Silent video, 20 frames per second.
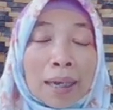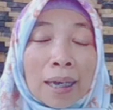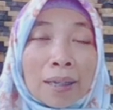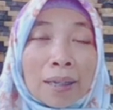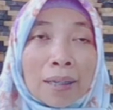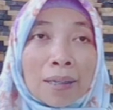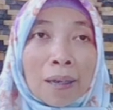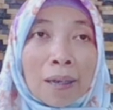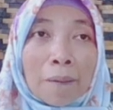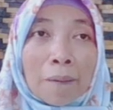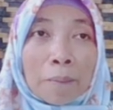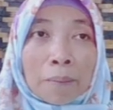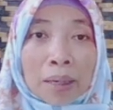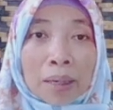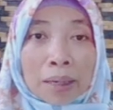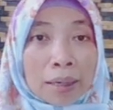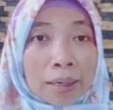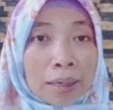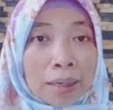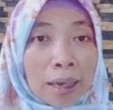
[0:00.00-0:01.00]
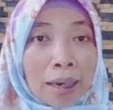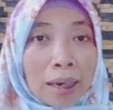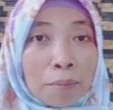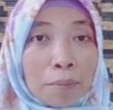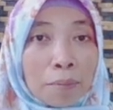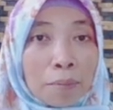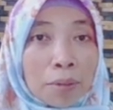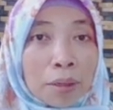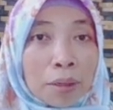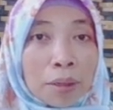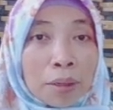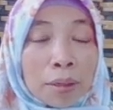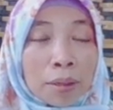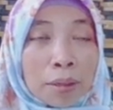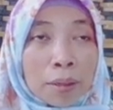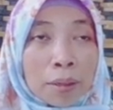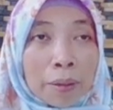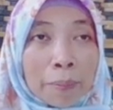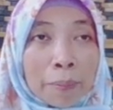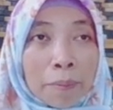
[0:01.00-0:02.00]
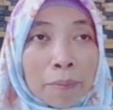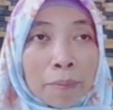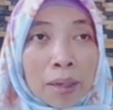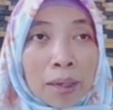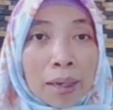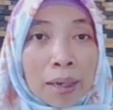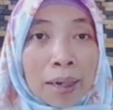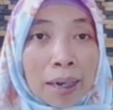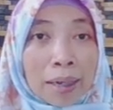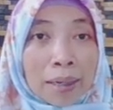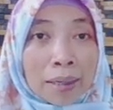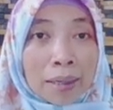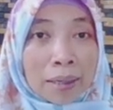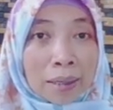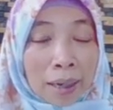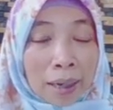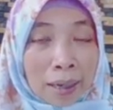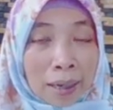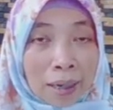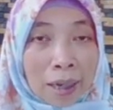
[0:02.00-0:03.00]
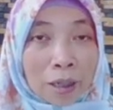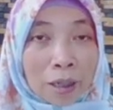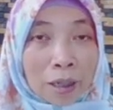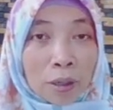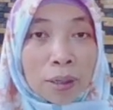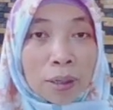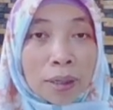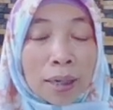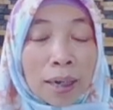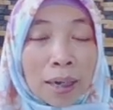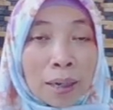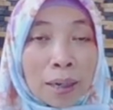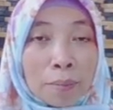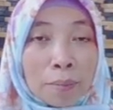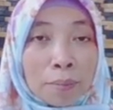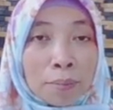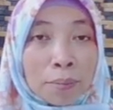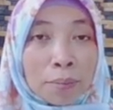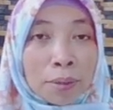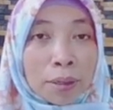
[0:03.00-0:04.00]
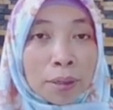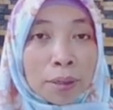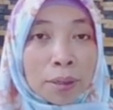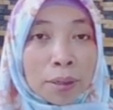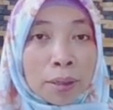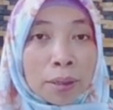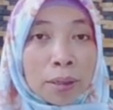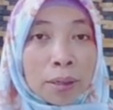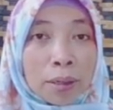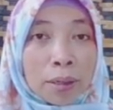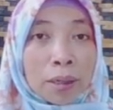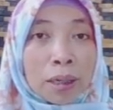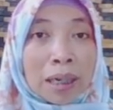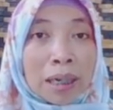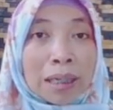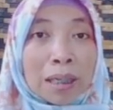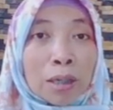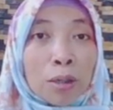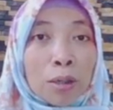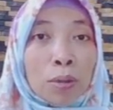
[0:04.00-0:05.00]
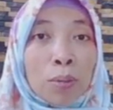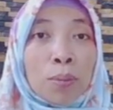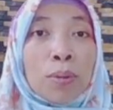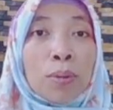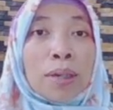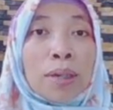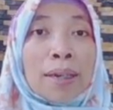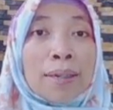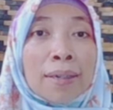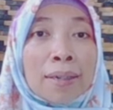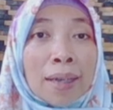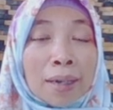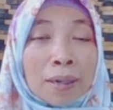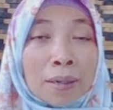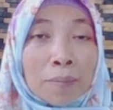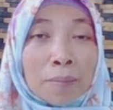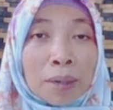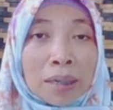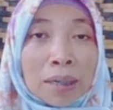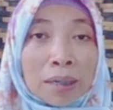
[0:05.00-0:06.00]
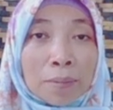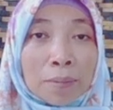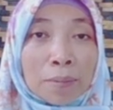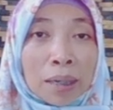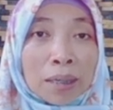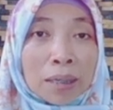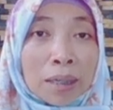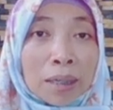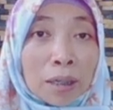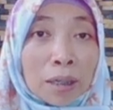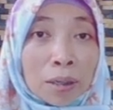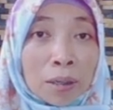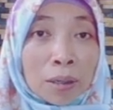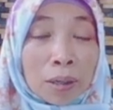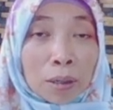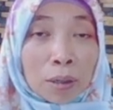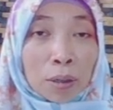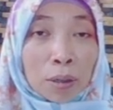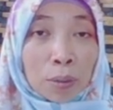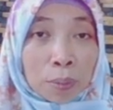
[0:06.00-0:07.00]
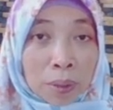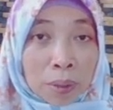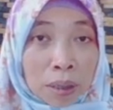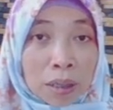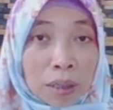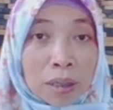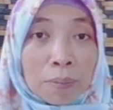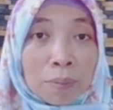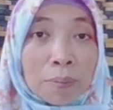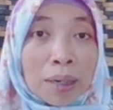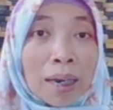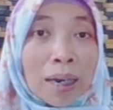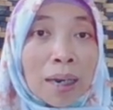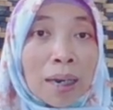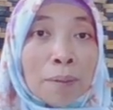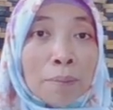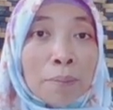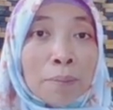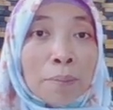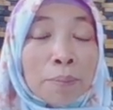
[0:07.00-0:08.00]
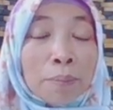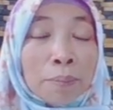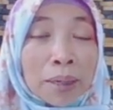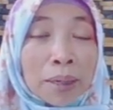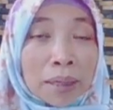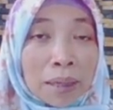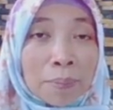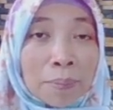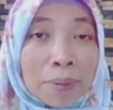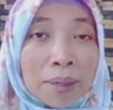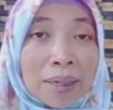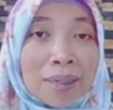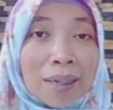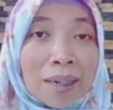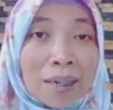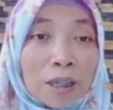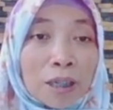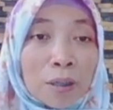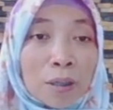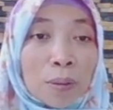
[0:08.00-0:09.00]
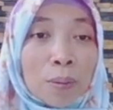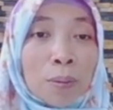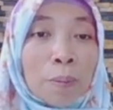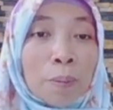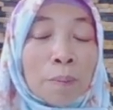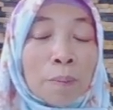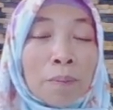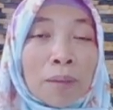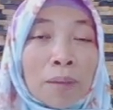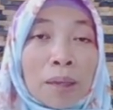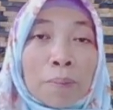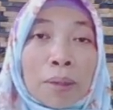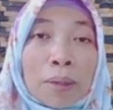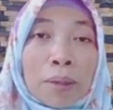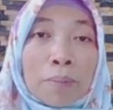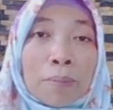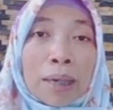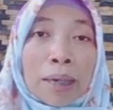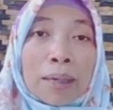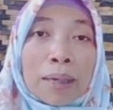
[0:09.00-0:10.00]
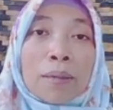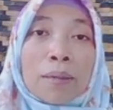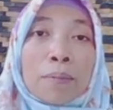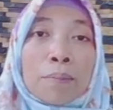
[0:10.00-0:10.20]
Artinya di dalam uh, rantai atau di dalam e, keterhubungan dari masing-masing subsistem dalam peta penelitian itu memang